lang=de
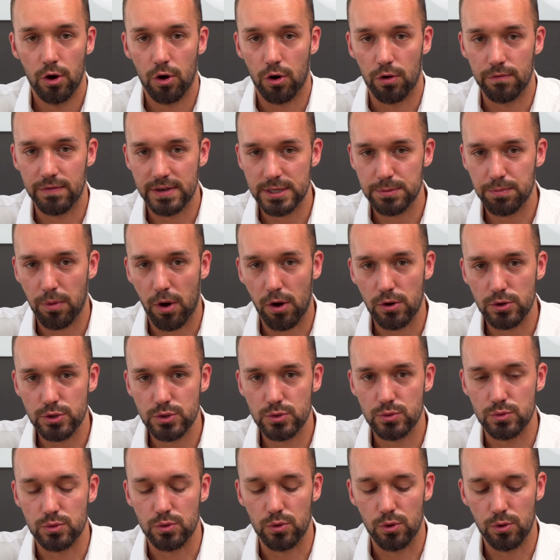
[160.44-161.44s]
Und was
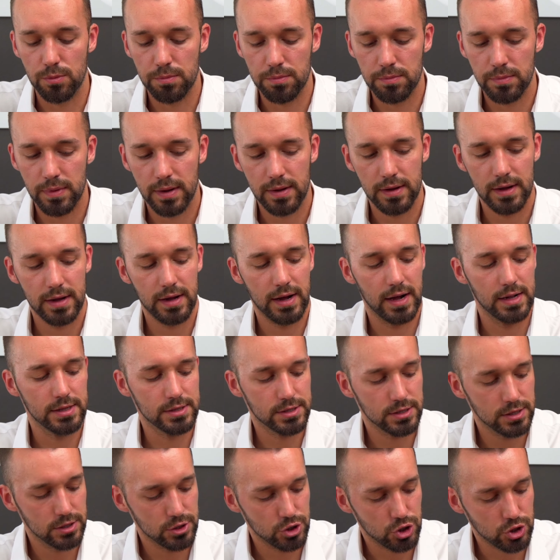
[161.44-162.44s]
brauchst du, um
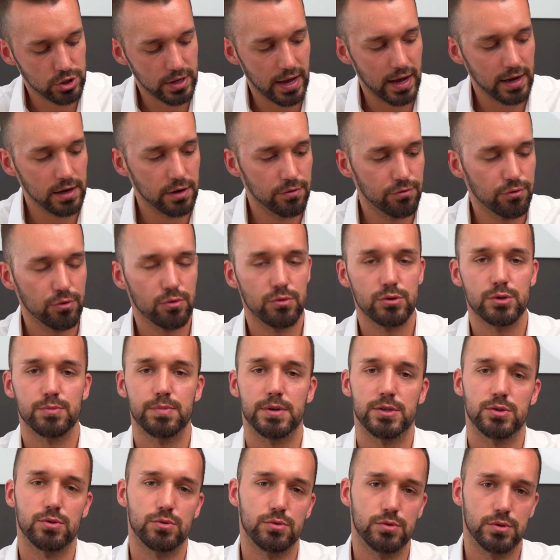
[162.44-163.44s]
als starke
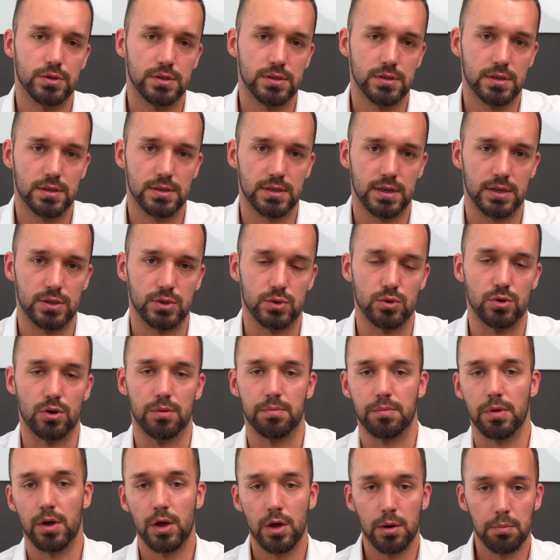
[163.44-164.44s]
Führungsperson durch diese Zeit zu
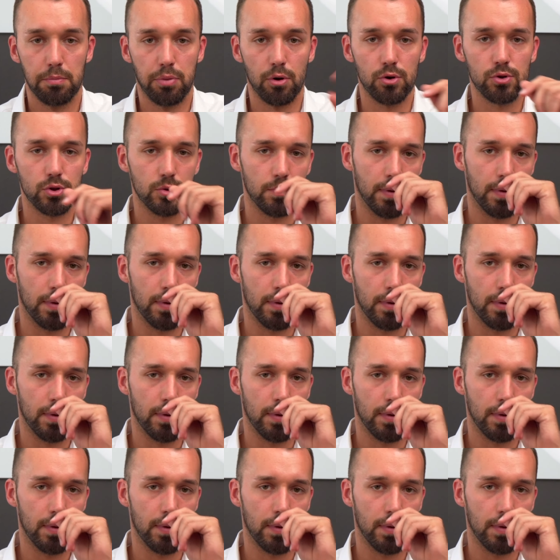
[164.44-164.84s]
kommen. Punkt